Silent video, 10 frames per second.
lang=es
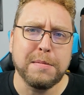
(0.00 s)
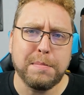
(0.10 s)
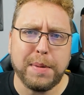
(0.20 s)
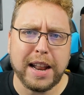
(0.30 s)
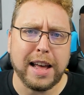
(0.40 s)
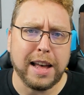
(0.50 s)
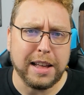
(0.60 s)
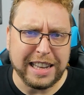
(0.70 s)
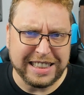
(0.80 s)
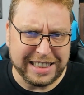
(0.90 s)
para
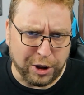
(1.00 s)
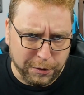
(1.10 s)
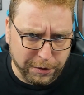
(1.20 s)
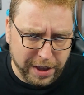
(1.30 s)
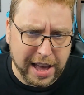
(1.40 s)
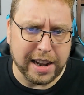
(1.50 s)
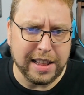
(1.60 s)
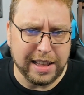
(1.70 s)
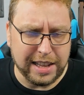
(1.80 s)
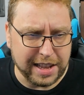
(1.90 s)

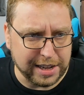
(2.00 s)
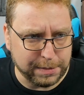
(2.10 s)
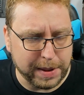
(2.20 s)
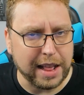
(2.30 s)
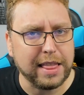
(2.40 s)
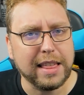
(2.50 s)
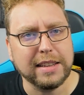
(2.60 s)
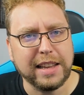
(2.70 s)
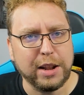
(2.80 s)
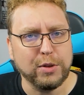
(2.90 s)
confiar y tener
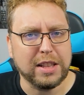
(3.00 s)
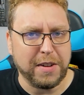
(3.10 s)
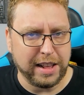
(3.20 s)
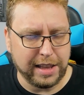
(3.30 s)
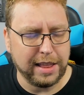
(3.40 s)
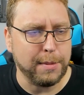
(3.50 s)
esperanzas en nuestra franquicia